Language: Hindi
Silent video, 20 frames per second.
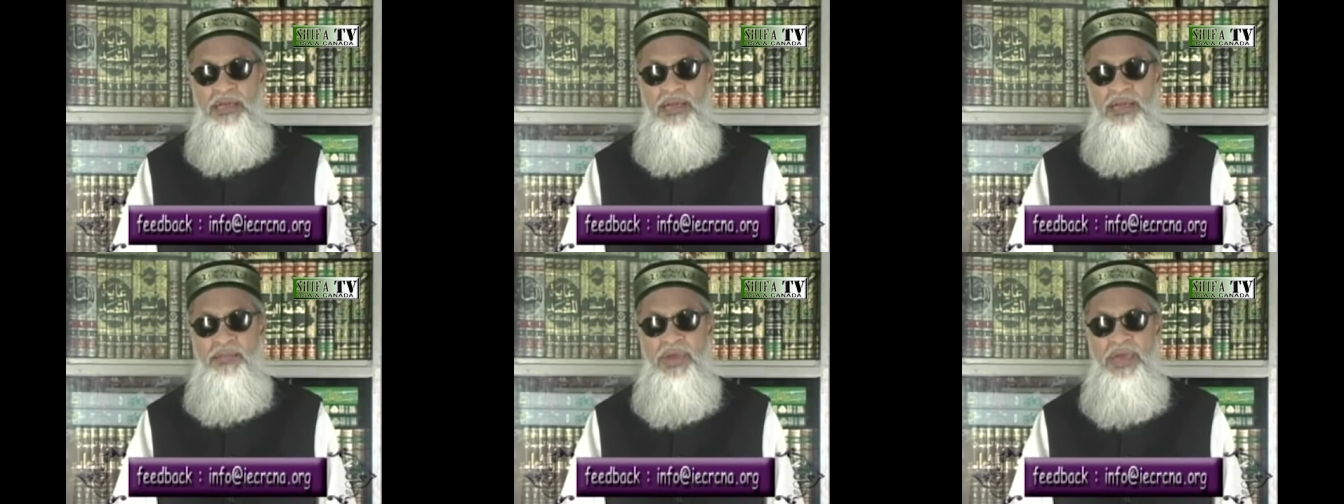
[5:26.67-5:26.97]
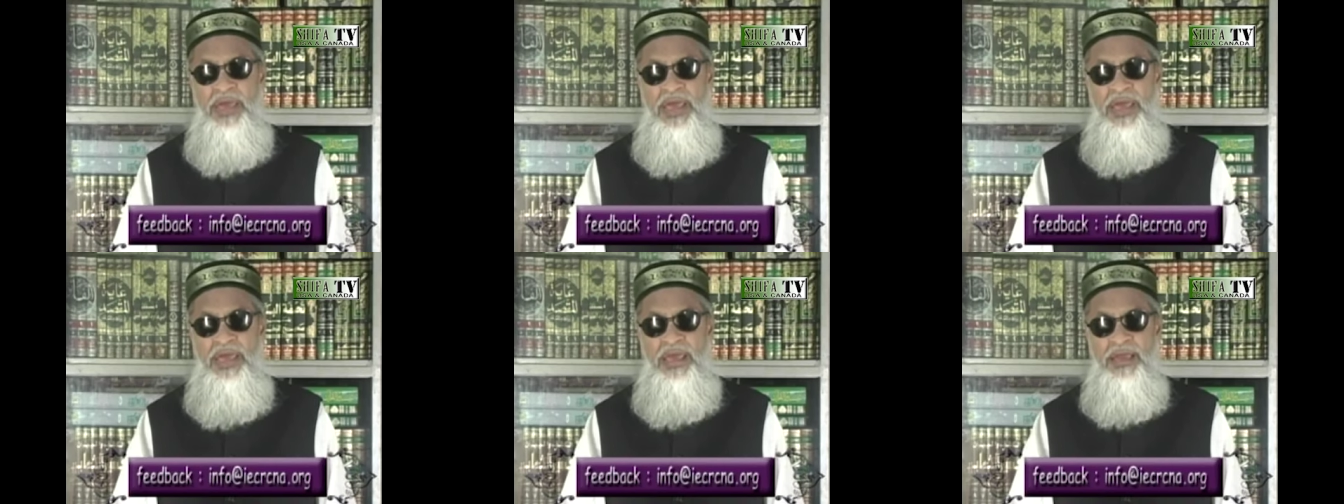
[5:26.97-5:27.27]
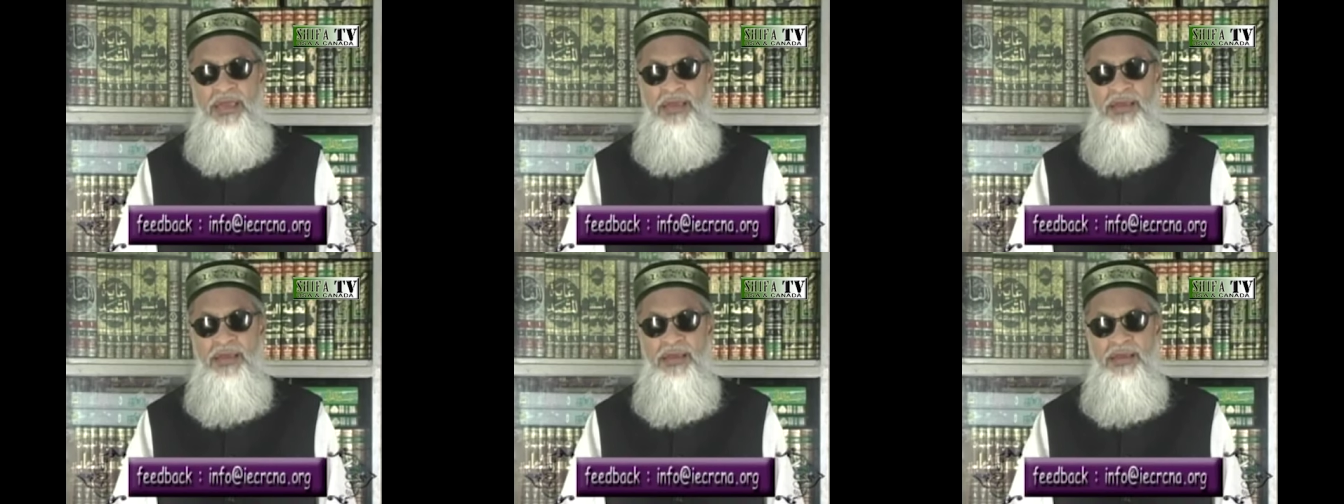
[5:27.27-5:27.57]
रब है
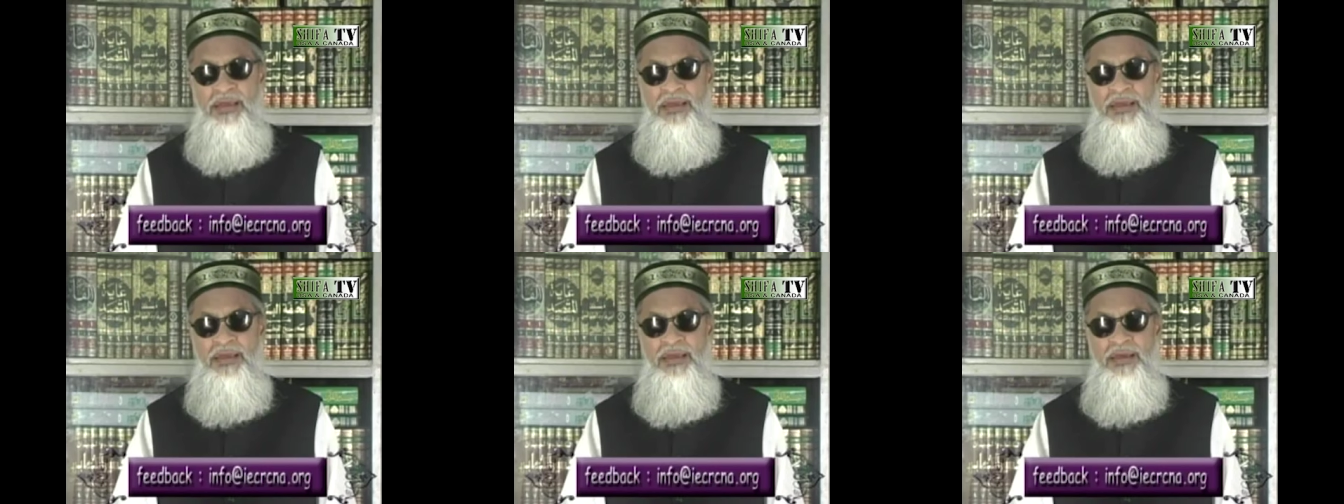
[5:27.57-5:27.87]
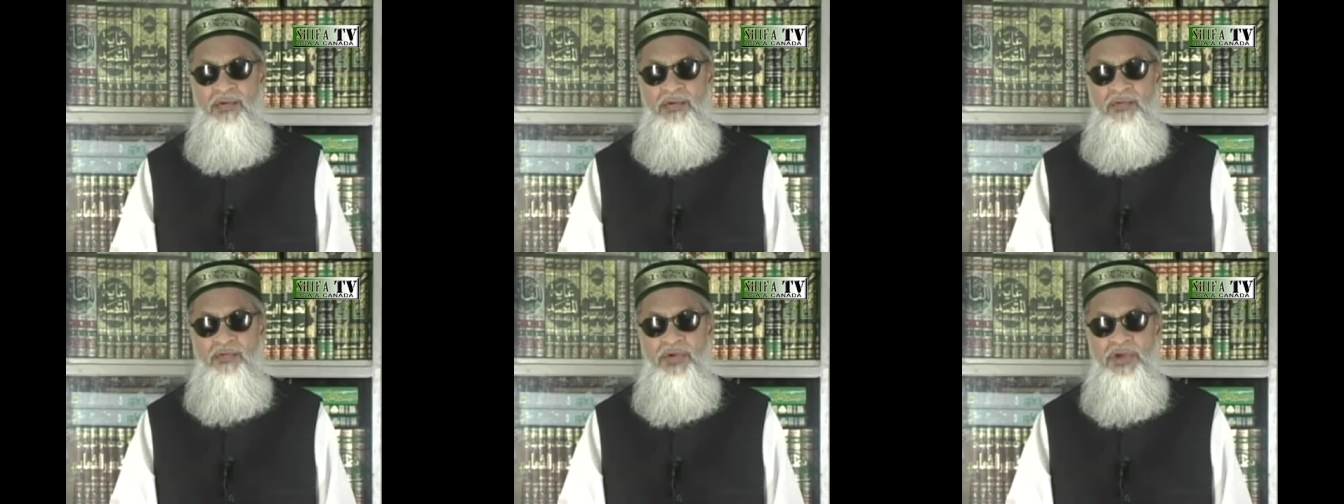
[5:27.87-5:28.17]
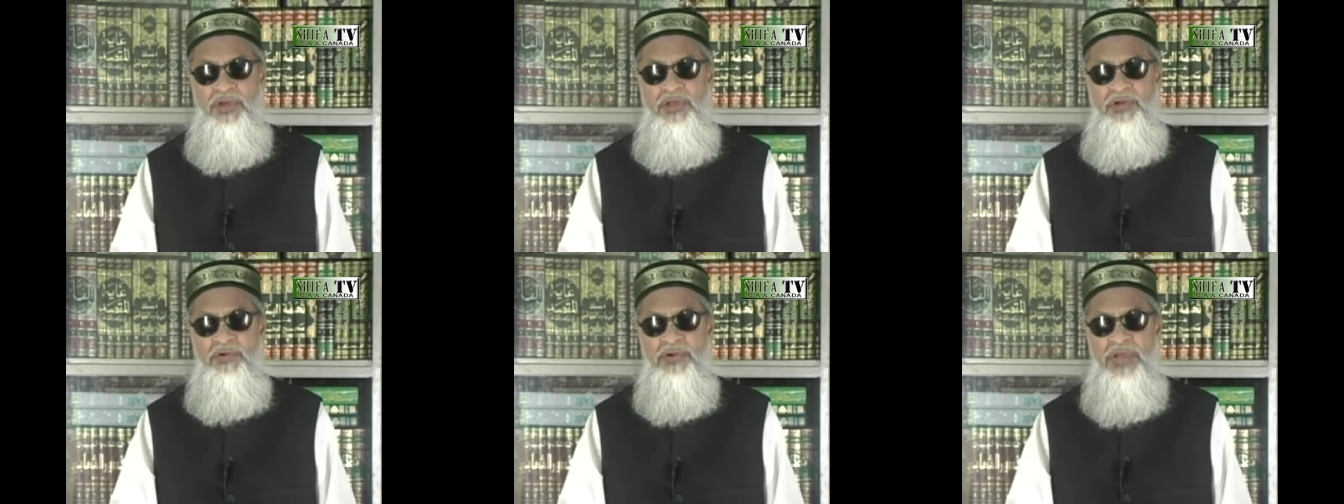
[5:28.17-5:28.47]

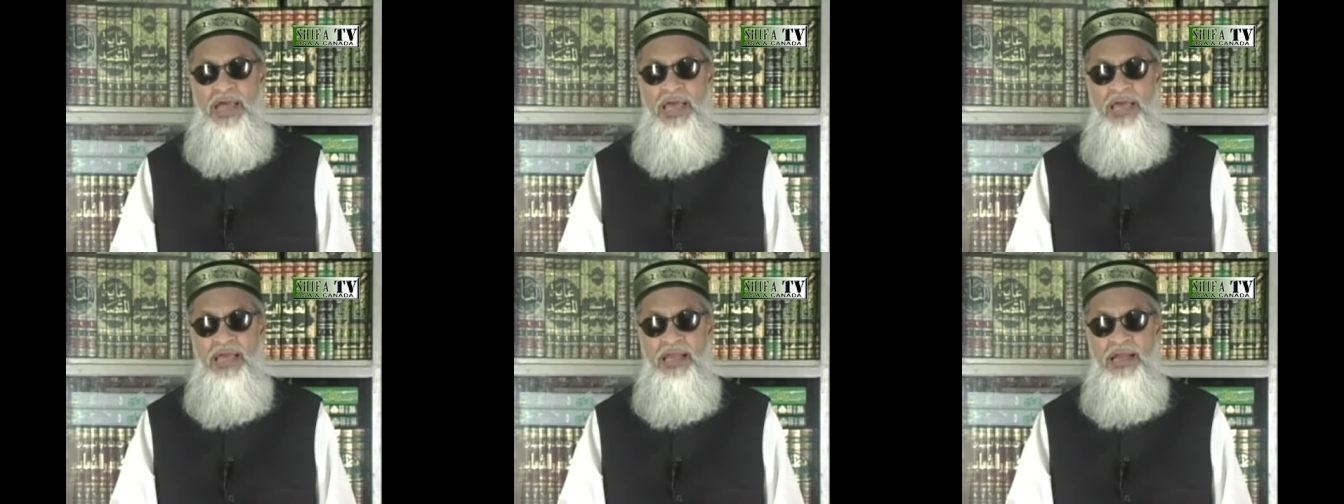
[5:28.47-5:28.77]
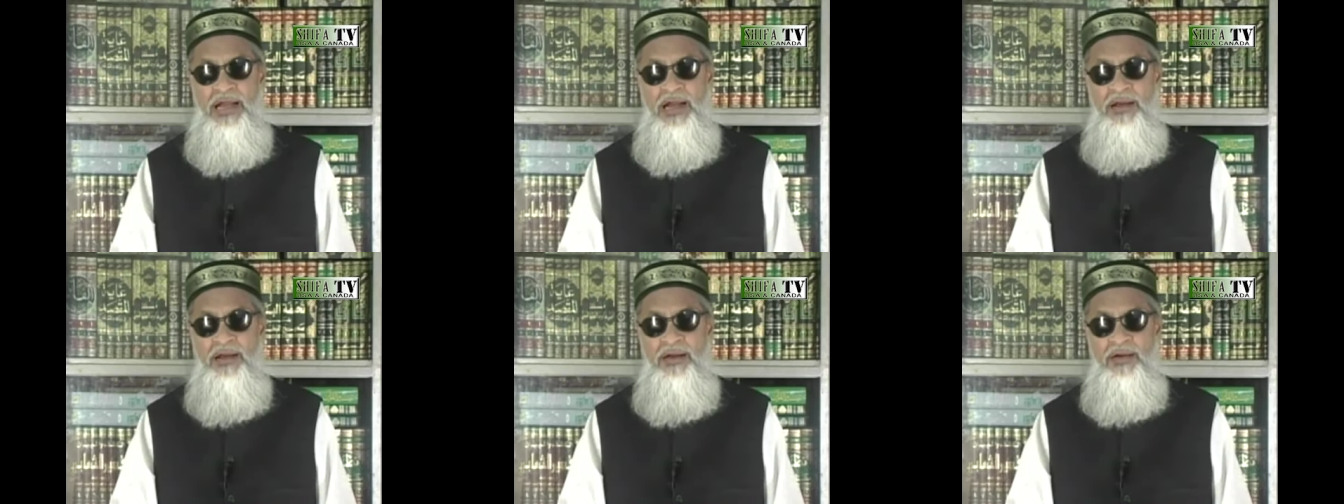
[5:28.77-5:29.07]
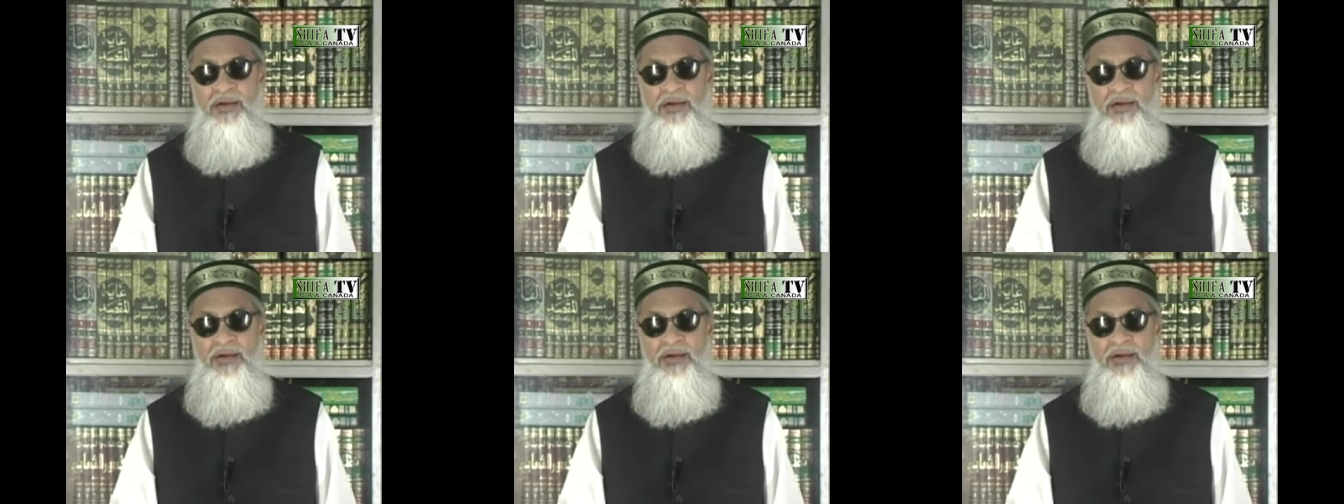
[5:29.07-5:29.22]
वही उठाएगा